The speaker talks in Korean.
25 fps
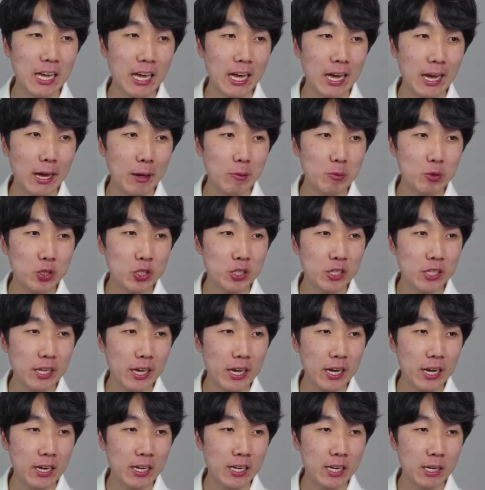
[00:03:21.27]
아무튼
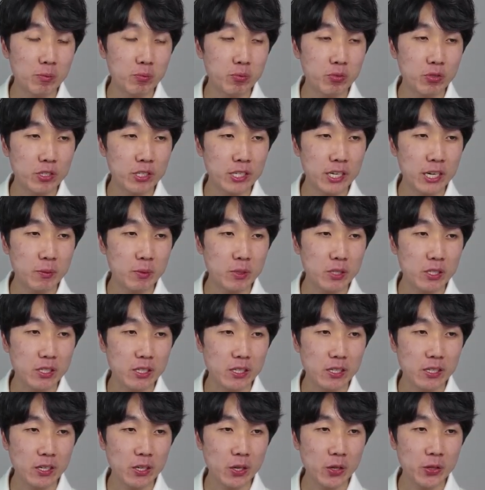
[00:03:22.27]
LLVM은
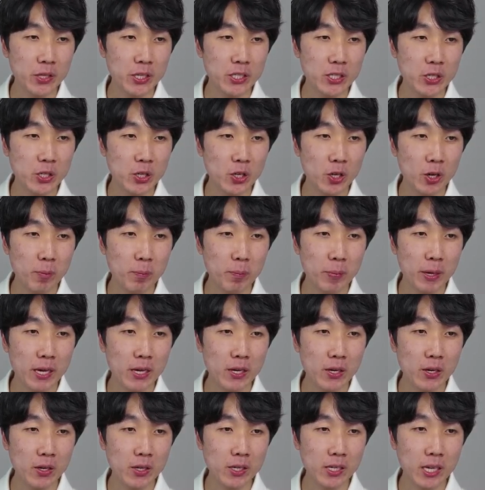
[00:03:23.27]
현대적인
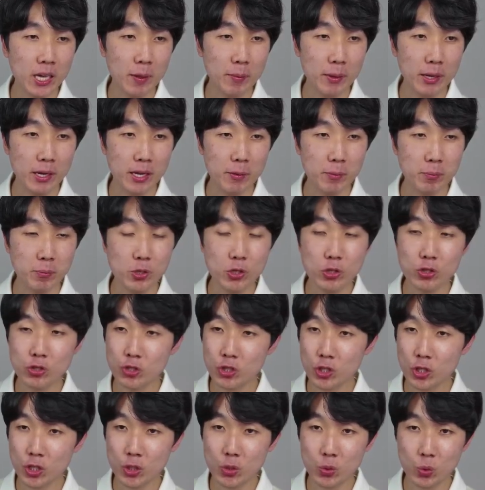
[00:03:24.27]
컴파일러 개발의
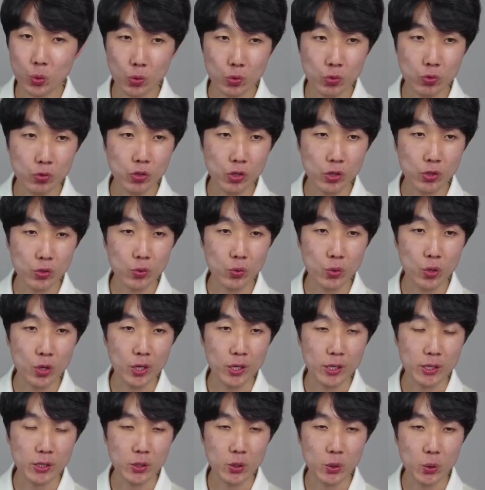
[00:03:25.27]
필수적인
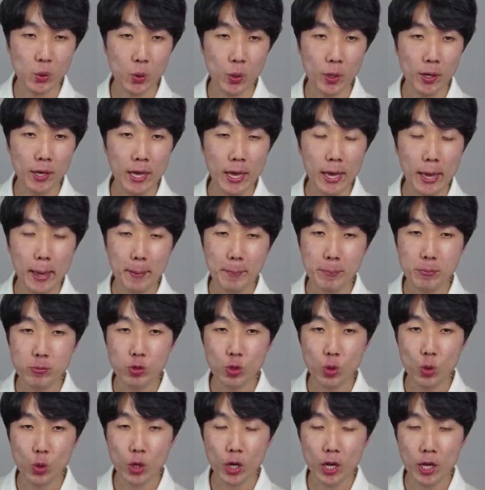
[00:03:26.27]
도구였고요. 그리고
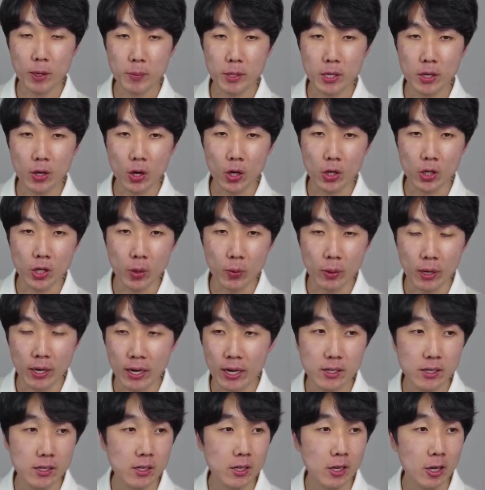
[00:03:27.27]
프로그래밍
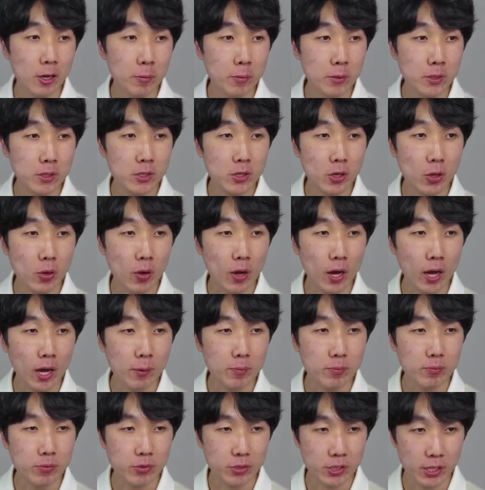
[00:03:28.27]
언어와 컴퓨터
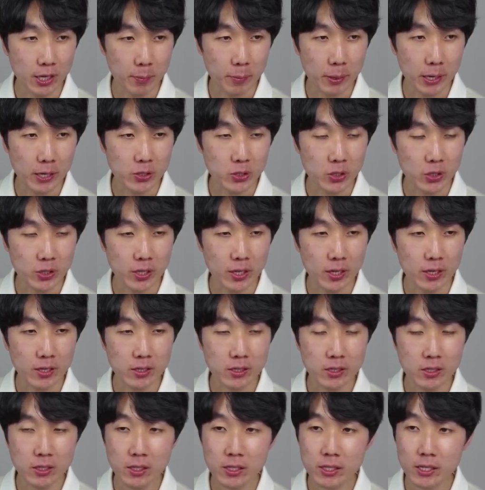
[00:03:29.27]
과학 분야 발전에
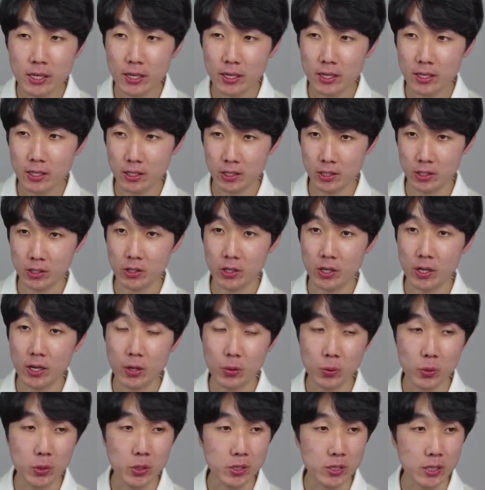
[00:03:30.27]
크게
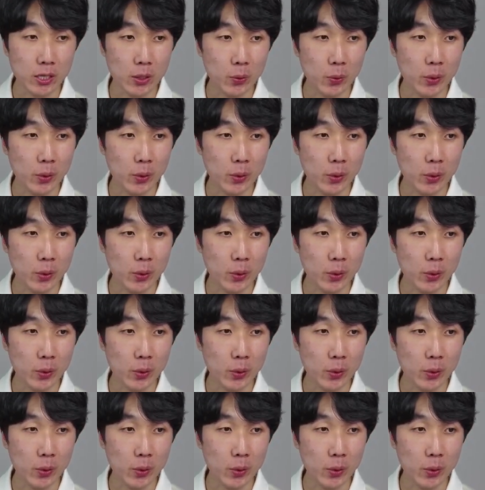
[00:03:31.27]
기여하고 있다고